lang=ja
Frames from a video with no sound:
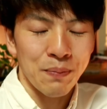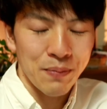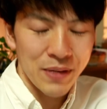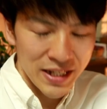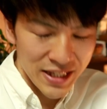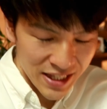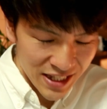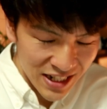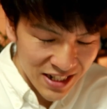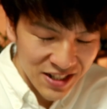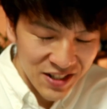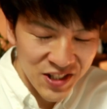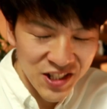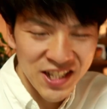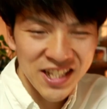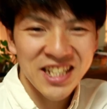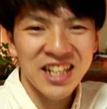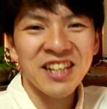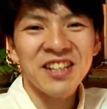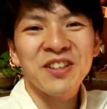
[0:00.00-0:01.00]
めちゃく
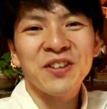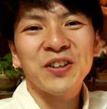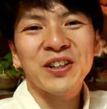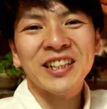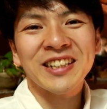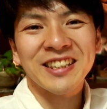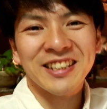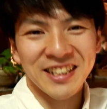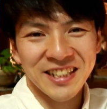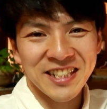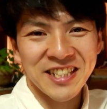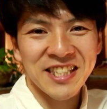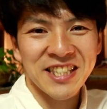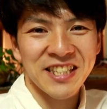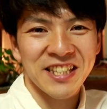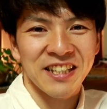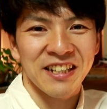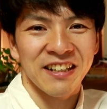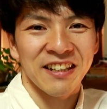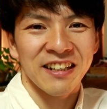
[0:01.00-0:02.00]
ちゃ良かったです。
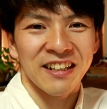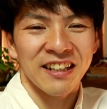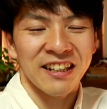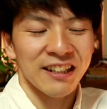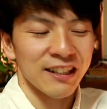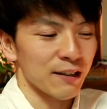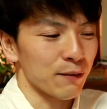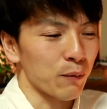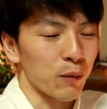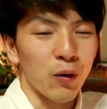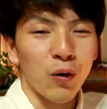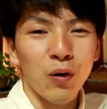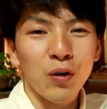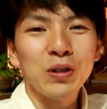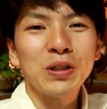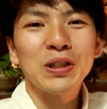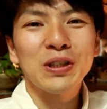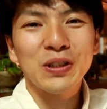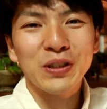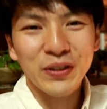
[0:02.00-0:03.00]
いやもう
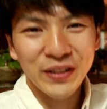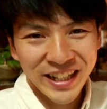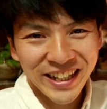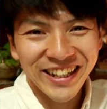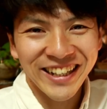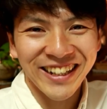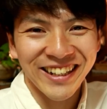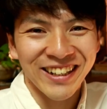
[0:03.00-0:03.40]
ほんと